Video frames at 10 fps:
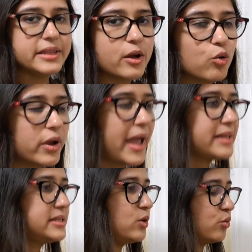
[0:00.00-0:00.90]
देखो
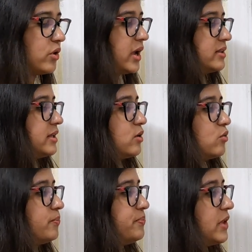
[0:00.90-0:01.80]
कैसे हो रहा है
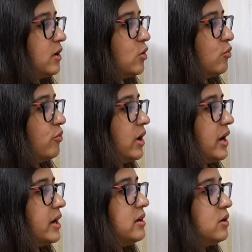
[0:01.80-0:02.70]
देखो
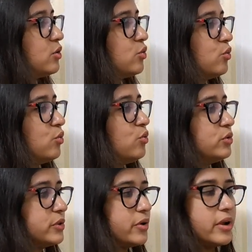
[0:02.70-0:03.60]
वन टू
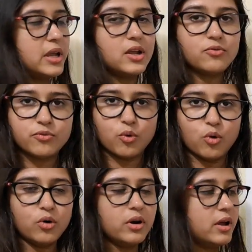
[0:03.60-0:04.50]
थ्री
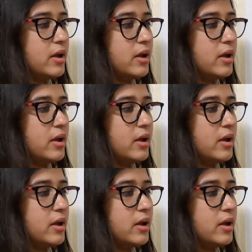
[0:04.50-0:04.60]
फोर